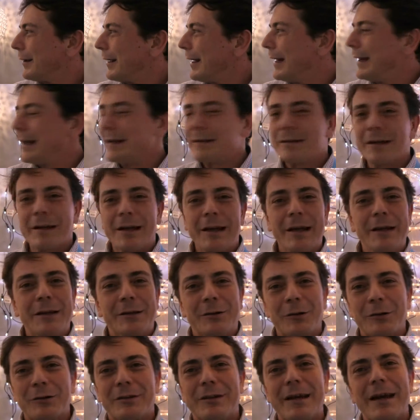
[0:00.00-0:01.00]
e
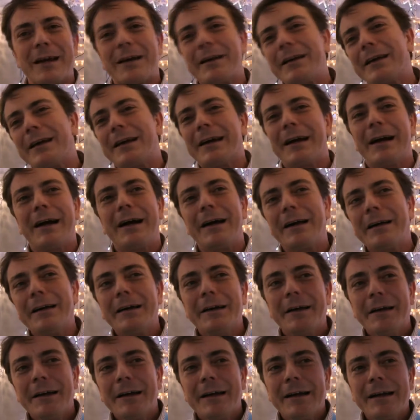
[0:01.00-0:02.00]
elettrotecnica
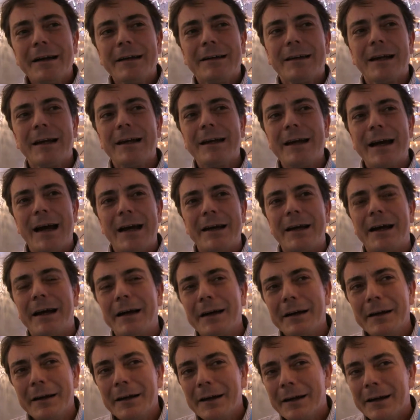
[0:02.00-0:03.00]

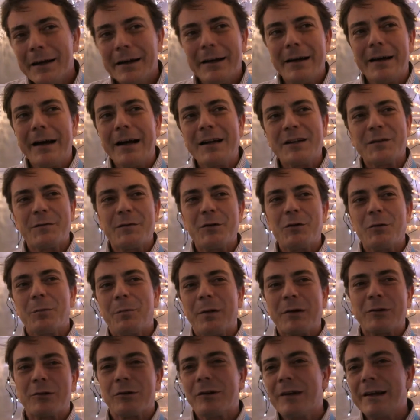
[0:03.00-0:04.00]
italiana eh, ha
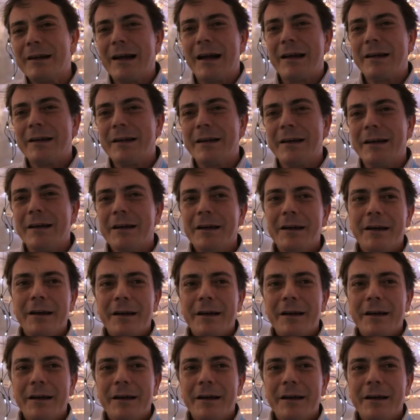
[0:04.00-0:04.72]
sviluppato negli anni,